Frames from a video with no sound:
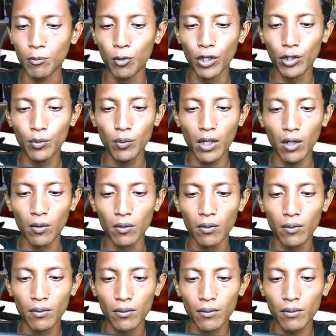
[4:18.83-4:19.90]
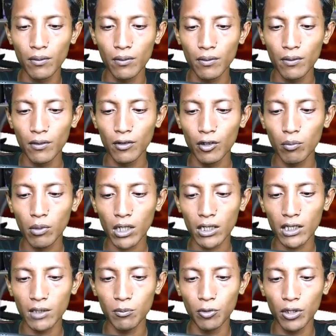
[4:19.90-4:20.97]
cembungnya juga loh. Emang
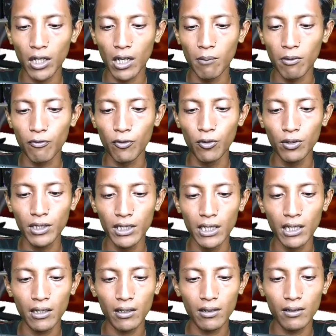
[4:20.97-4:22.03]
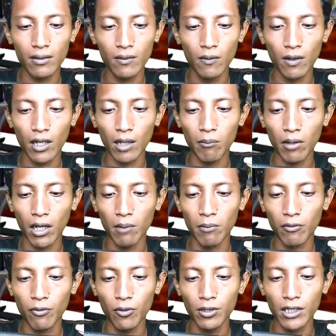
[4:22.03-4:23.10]
kaca cembungnya nggak berfungsi ya? gue keren bakalan
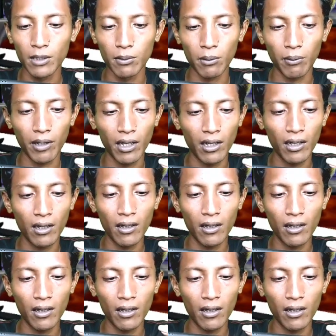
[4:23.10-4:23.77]
berfungsi teman-teman